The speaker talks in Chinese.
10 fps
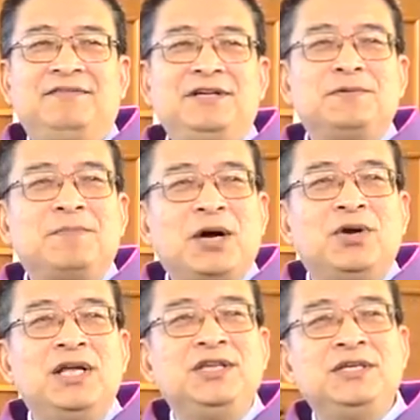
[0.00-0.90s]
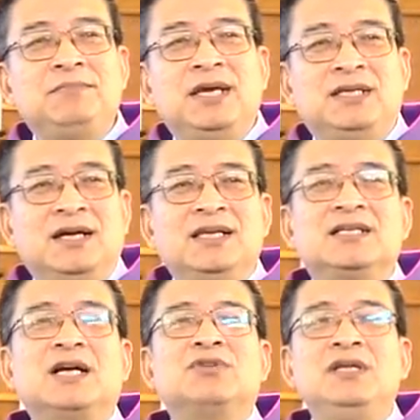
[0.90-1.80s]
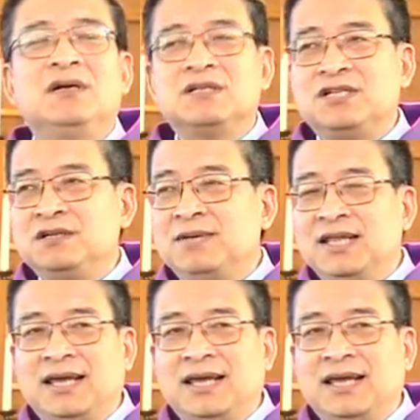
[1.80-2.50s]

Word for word: 为什么八国联军进北京啊？你杀传教士吗？